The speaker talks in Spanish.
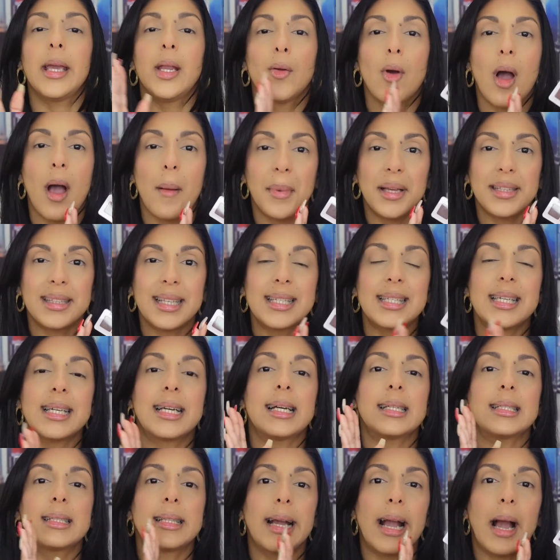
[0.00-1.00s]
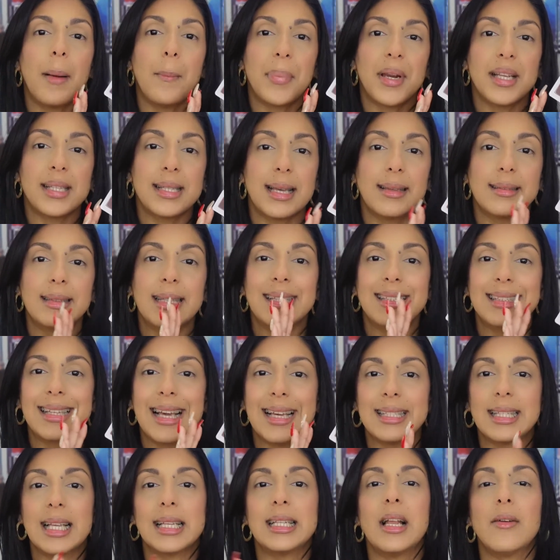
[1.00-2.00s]
Y nuevamente, chicas, tengan presentes
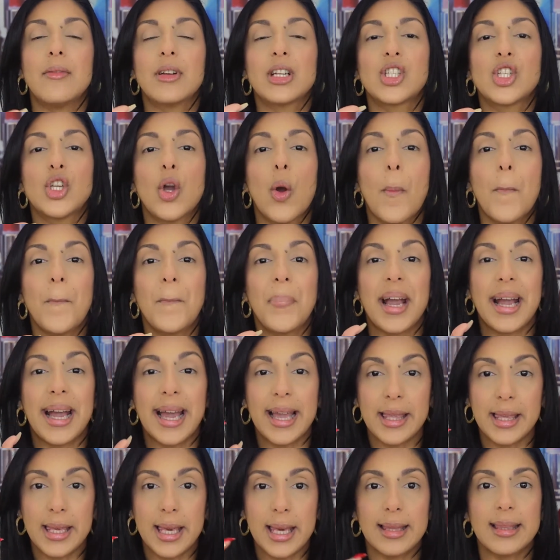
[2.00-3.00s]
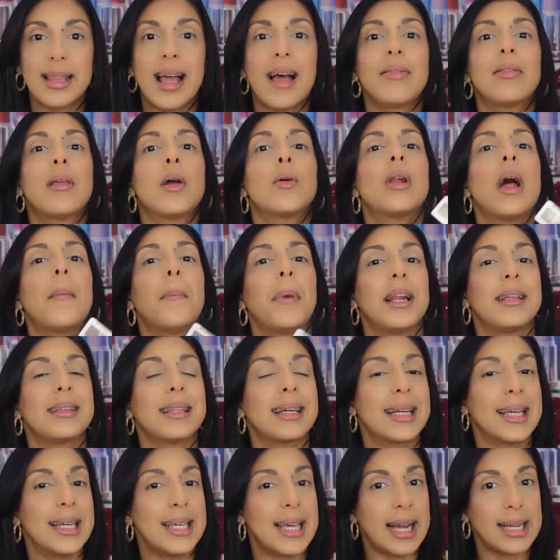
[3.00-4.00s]
que esta es la versión pequeñita de una
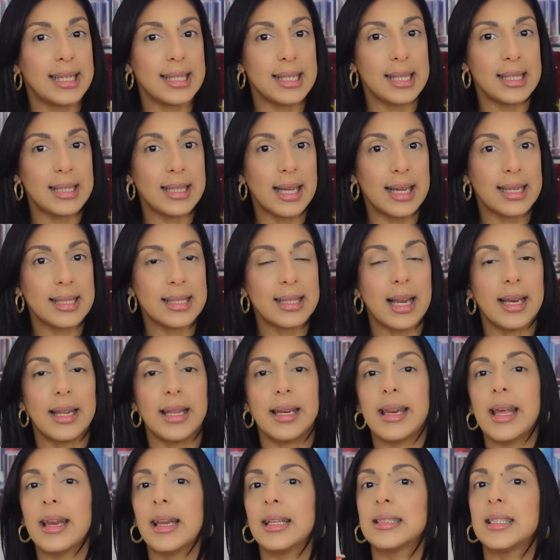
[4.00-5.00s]
paleta que ya existe en esta línea.